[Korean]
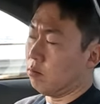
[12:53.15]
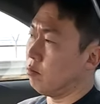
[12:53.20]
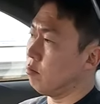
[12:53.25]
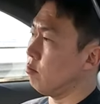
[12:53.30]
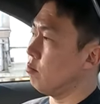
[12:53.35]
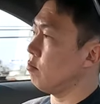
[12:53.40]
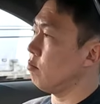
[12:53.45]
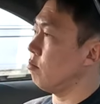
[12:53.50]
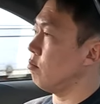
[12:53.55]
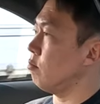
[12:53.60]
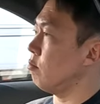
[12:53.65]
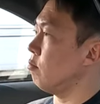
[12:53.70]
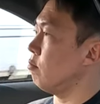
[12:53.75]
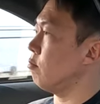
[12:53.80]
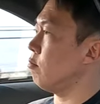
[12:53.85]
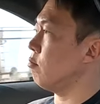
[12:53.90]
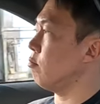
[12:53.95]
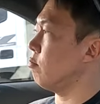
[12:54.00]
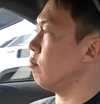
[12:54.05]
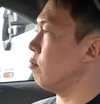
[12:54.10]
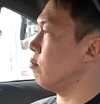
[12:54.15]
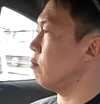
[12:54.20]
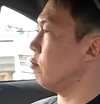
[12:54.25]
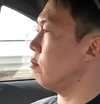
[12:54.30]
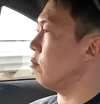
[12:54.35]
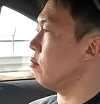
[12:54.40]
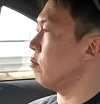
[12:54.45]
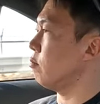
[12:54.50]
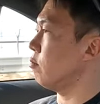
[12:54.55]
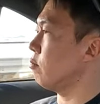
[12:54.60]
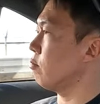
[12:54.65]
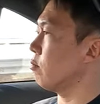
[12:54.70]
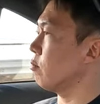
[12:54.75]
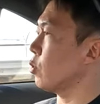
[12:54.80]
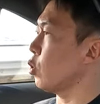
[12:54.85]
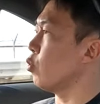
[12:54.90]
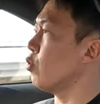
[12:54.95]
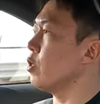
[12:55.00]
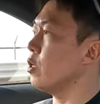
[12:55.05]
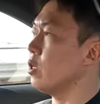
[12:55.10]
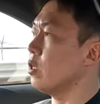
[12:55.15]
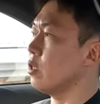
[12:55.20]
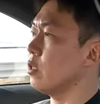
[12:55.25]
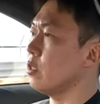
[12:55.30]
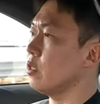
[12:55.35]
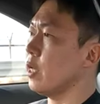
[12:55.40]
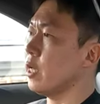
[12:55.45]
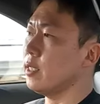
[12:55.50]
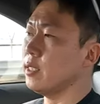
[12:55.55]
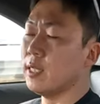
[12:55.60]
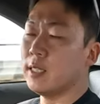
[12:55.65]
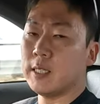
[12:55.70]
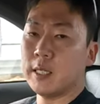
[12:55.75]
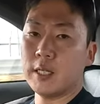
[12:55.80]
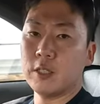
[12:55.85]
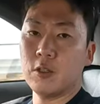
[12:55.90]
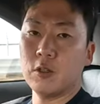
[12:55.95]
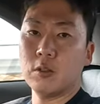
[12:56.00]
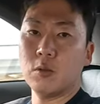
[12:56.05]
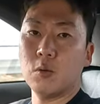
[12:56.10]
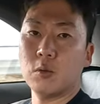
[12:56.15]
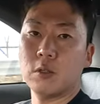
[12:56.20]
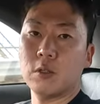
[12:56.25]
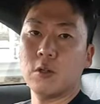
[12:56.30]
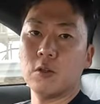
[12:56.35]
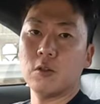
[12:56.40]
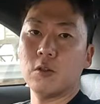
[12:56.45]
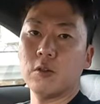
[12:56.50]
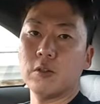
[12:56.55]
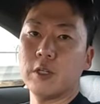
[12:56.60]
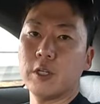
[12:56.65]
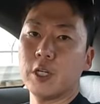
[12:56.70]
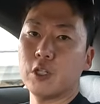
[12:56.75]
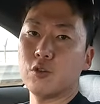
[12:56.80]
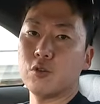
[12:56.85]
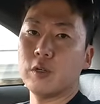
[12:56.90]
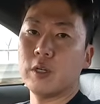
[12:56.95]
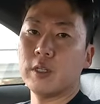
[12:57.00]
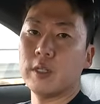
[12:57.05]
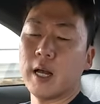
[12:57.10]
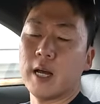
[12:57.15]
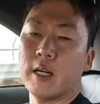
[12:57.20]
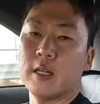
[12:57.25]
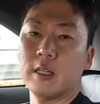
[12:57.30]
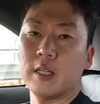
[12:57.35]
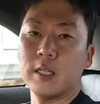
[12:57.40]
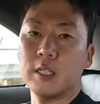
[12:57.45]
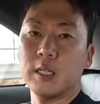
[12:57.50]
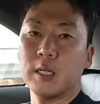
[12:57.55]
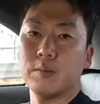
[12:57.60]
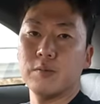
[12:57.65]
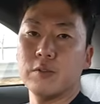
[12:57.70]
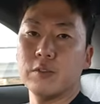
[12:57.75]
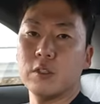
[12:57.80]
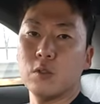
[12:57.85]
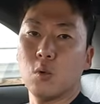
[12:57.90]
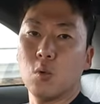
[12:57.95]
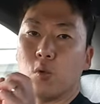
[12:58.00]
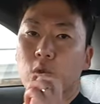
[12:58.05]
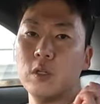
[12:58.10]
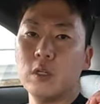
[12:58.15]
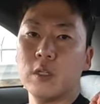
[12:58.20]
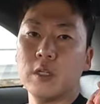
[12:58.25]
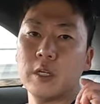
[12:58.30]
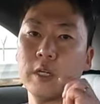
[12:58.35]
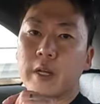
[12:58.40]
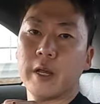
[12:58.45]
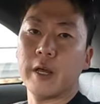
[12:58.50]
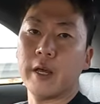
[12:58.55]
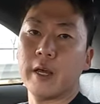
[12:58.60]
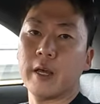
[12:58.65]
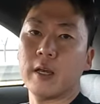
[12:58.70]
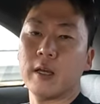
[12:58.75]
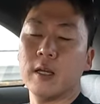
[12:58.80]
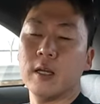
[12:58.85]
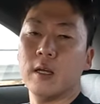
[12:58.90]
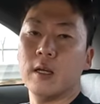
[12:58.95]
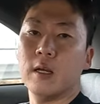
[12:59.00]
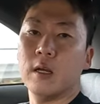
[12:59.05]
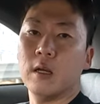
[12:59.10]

음 오늘 그 행사장에서 또 들었던 얘기 중에, 다른 기자분은 오는 길에